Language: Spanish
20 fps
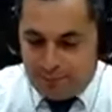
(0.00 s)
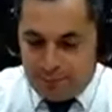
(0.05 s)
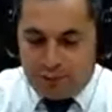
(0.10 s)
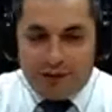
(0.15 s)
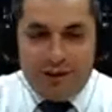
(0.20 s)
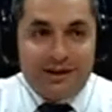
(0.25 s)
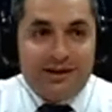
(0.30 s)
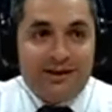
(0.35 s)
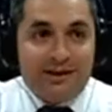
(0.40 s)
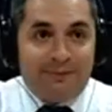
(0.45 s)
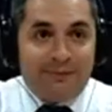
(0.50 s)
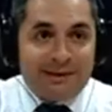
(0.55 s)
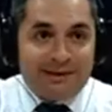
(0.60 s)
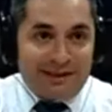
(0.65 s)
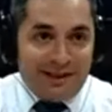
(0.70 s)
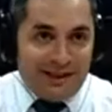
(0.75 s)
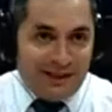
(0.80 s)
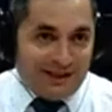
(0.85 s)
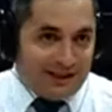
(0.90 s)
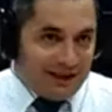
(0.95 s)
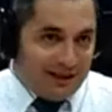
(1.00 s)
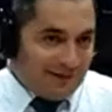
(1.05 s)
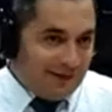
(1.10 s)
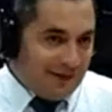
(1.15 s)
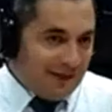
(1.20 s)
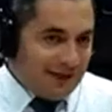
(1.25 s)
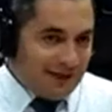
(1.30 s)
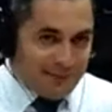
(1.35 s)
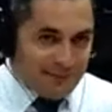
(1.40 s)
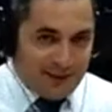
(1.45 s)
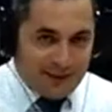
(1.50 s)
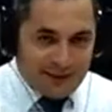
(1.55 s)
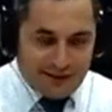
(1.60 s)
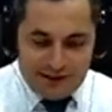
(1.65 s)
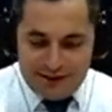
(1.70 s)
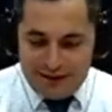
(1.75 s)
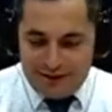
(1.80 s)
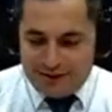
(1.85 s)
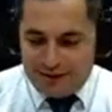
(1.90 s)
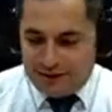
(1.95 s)
Conéctame el, cable acá para
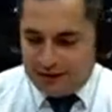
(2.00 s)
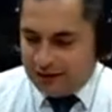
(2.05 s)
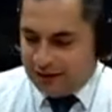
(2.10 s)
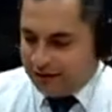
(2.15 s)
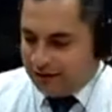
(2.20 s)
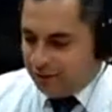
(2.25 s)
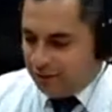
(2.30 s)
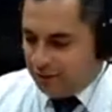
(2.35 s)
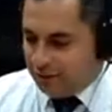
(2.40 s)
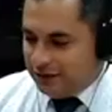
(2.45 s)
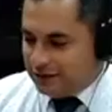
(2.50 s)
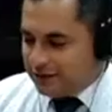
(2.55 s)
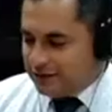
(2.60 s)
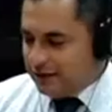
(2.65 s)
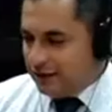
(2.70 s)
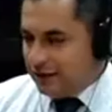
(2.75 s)
tener cargando el,